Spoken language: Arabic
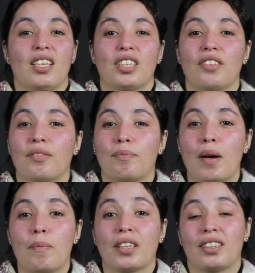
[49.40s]
شاف
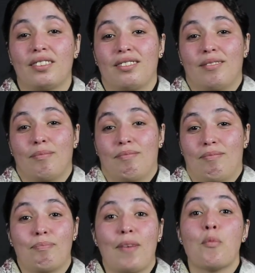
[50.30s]
با مرض
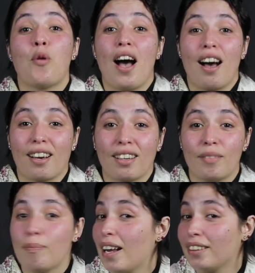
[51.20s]
با معاق
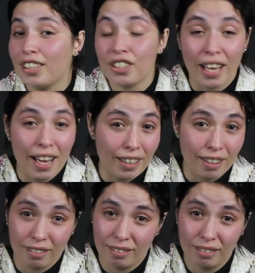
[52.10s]
ما عنديش العائله